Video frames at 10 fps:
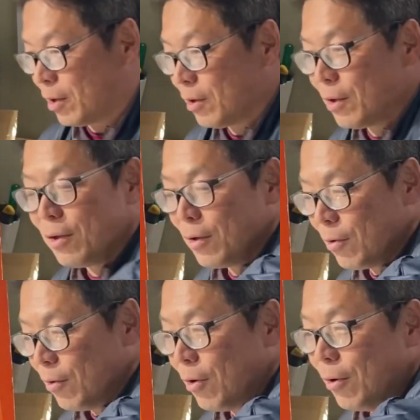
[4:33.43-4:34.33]

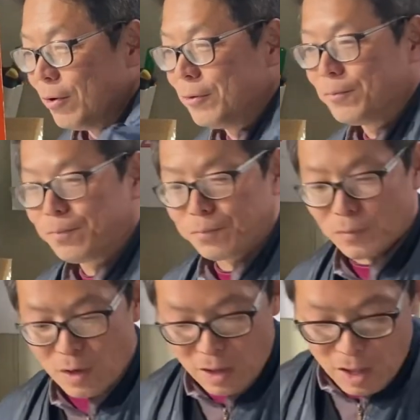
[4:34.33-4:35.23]
う
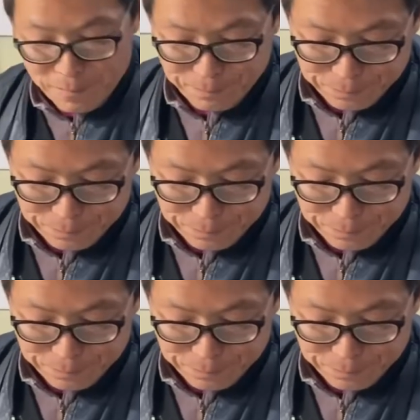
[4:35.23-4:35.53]
んん、でな